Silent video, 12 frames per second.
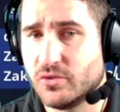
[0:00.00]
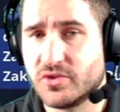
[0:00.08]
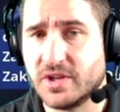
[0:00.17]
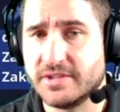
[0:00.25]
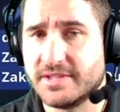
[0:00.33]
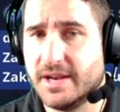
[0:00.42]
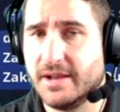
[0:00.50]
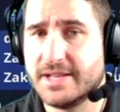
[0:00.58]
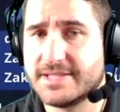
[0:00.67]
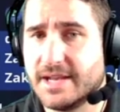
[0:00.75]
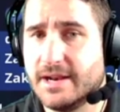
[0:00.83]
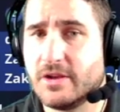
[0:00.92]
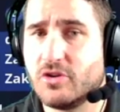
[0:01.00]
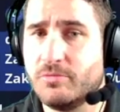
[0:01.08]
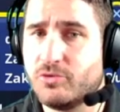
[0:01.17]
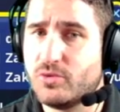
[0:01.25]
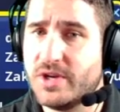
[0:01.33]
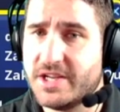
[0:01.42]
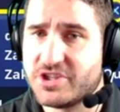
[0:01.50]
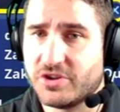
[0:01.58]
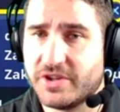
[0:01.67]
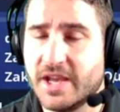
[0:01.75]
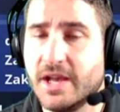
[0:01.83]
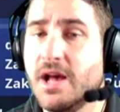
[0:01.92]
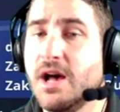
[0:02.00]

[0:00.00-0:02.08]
30, elle restera là comme tous les légendaires,